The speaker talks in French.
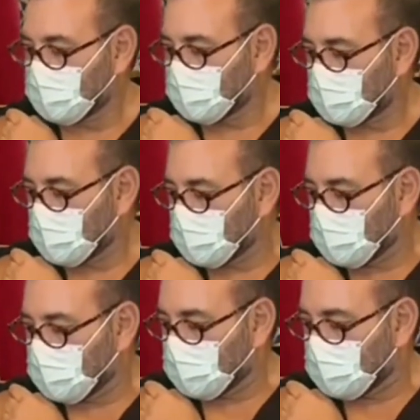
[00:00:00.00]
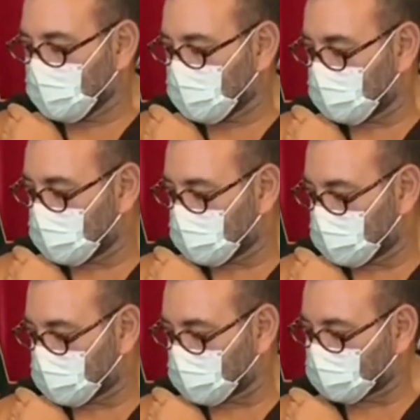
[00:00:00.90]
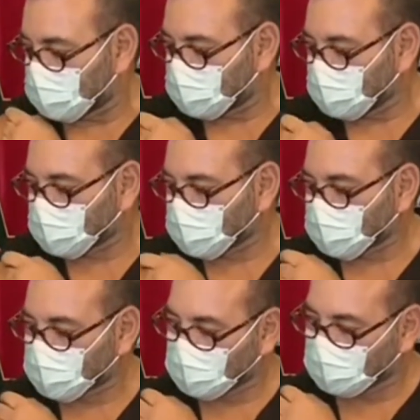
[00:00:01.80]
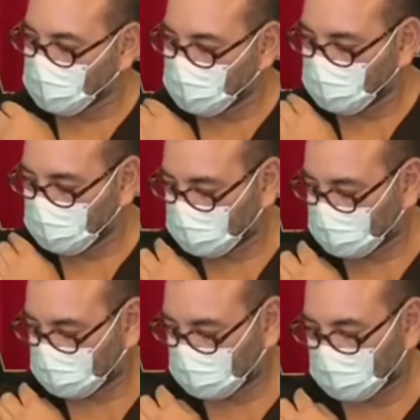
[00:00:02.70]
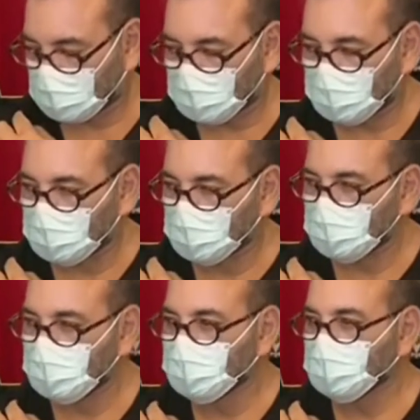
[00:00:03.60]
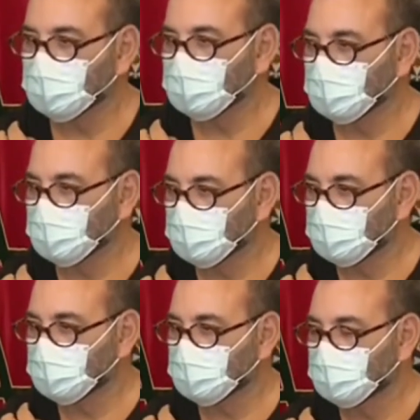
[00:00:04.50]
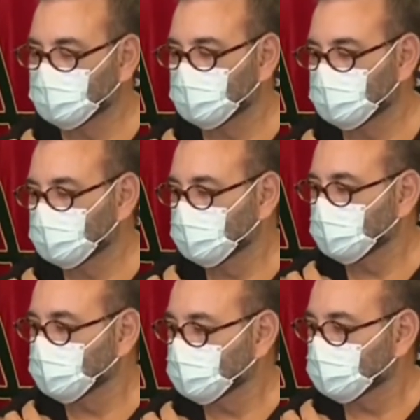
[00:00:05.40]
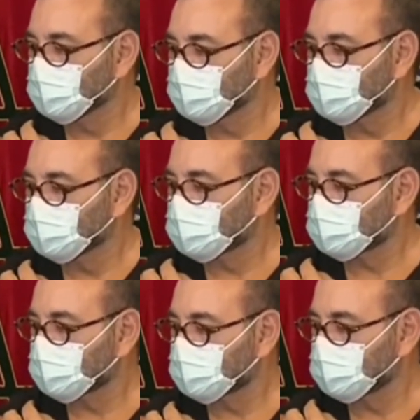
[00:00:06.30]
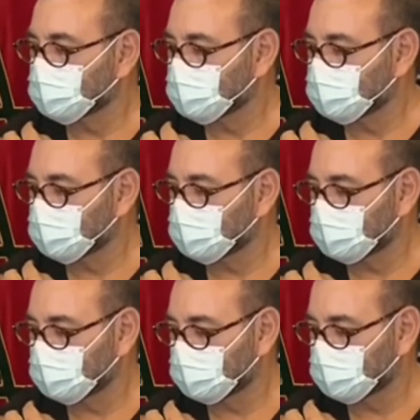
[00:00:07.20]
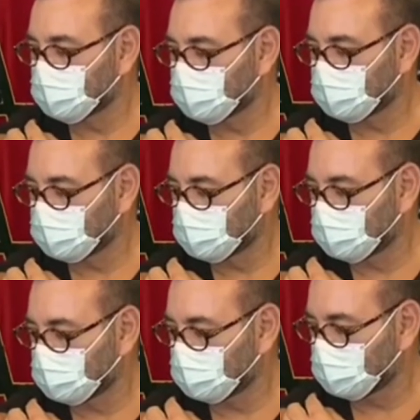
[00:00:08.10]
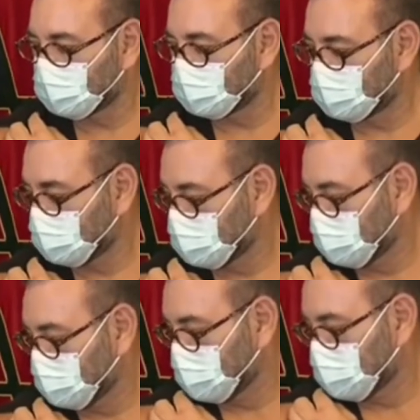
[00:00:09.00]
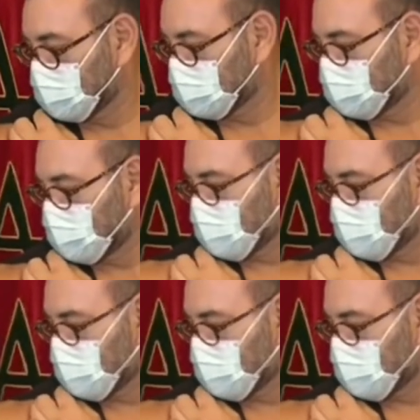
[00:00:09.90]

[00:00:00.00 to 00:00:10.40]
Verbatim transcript: le souverain en la personne de son Altesse royale le prince héritier Moulay Hassan, de son Altesse royale le prince Moulay Rachid et de tous les membres de